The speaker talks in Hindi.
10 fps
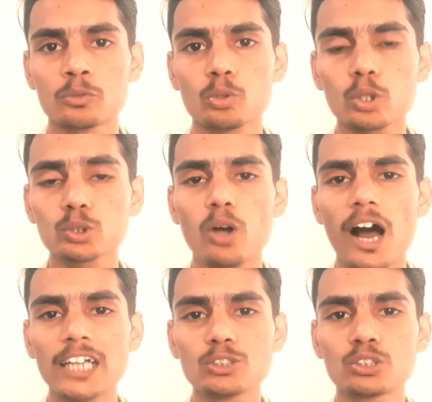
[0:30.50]
तो दोस्तों
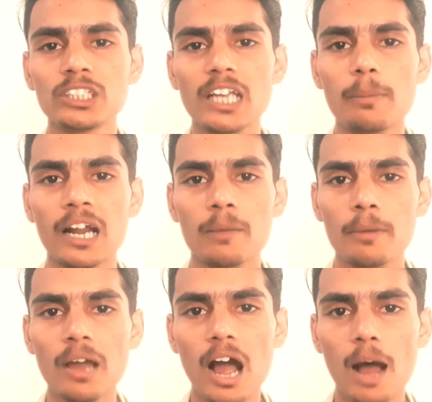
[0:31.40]
आज उसी के बारे में
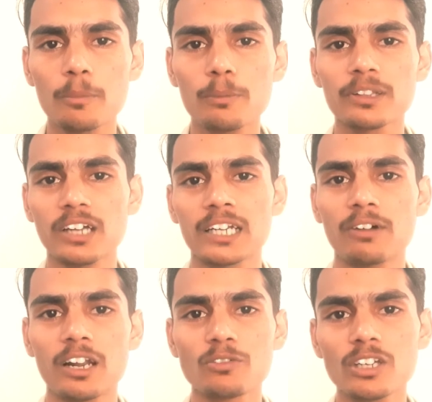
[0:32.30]
मैं आपको बताने
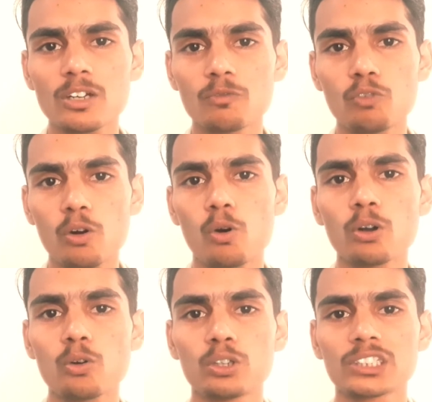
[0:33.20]
वाला हूँ कि वो
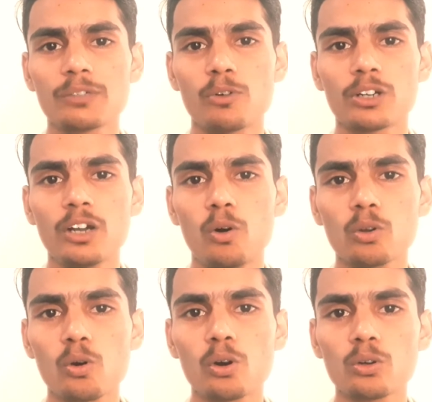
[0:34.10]
कौन कौन से फ़ोन है और
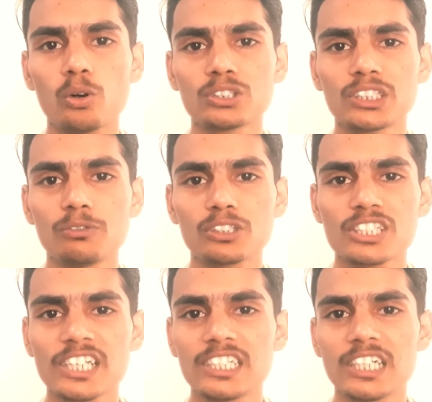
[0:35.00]
कौन कौन सी वो
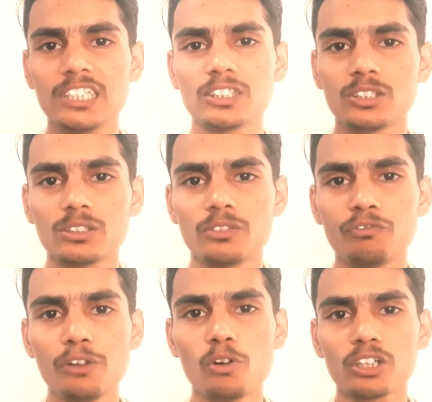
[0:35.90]
सीरीज़ है
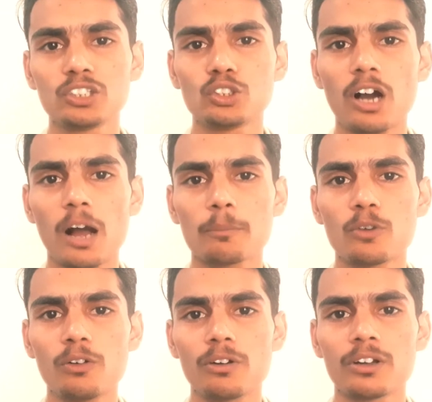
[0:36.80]
वीवो की जो
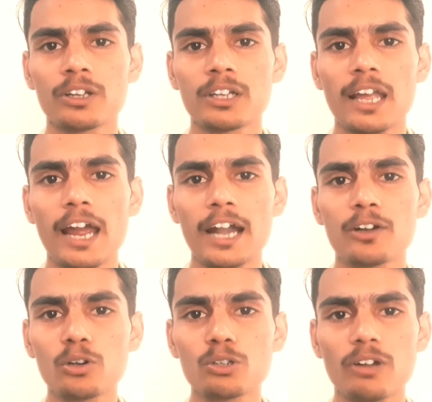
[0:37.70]
आपको
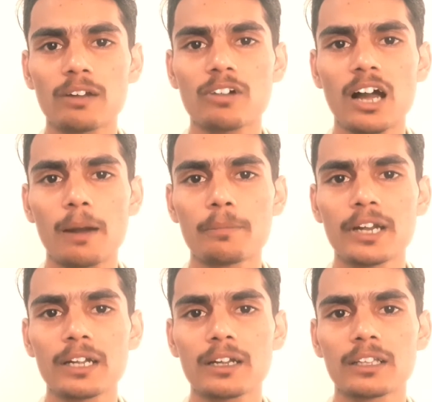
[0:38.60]
एंड्रॉयड 12 का
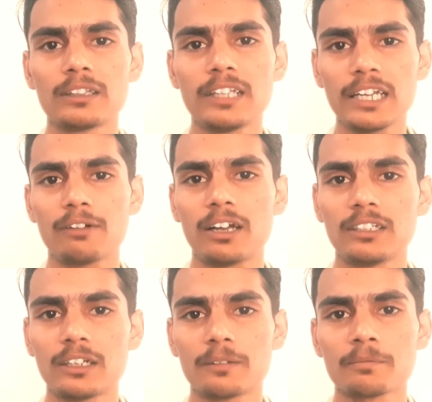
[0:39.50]
अपडेट देने वाली
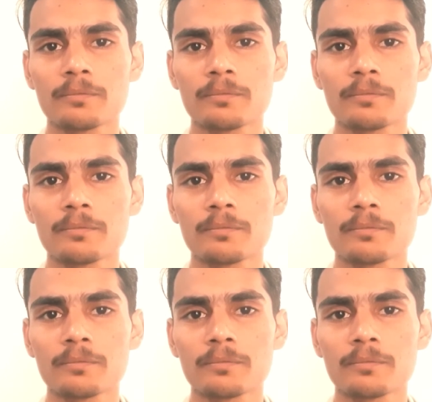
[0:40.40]
है